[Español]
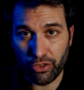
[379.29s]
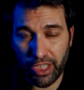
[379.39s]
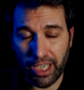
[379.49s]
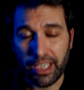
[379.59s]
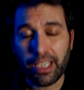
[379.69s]

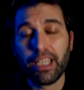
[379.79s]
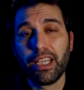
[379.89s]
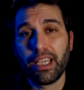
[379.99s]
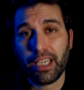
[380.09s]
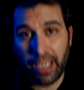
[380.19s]
encontrar.
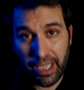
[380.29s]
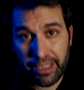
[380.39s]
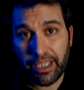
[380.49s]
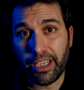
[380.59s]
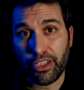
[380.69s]

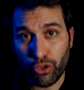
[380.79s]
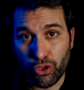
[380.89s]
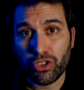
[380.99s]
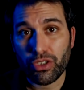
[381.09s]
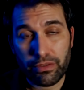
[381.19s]
Entre
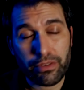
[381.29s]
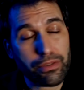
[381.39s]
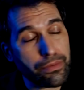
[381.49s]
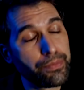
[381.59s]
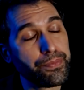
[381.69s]
ellos... ¿Von
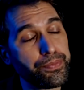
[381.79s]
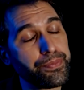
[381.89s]
Braun?